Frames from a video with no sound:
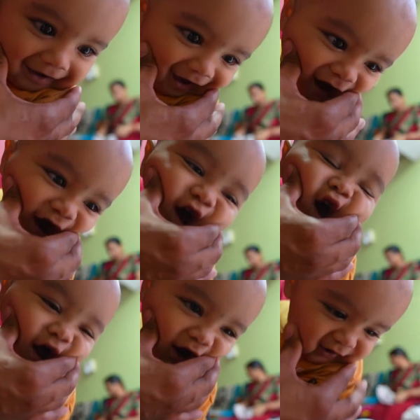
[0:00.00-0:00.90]
इधर डुक
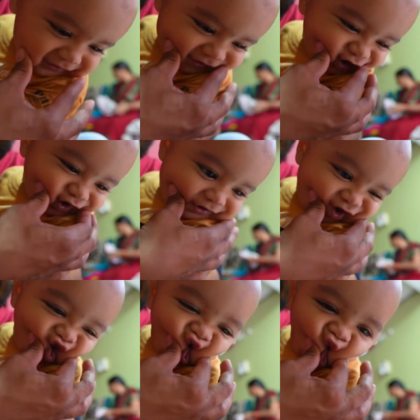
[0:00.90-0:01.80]
सामने सामने
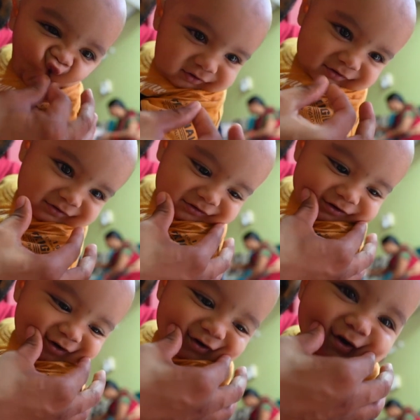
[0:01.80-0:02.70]

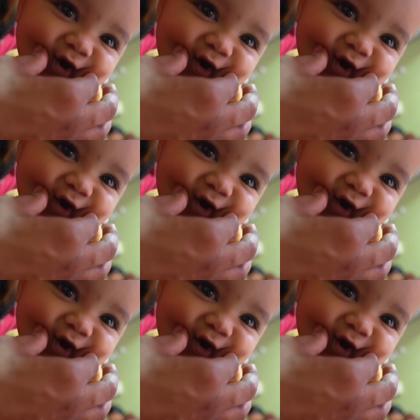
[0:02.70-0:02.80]
दो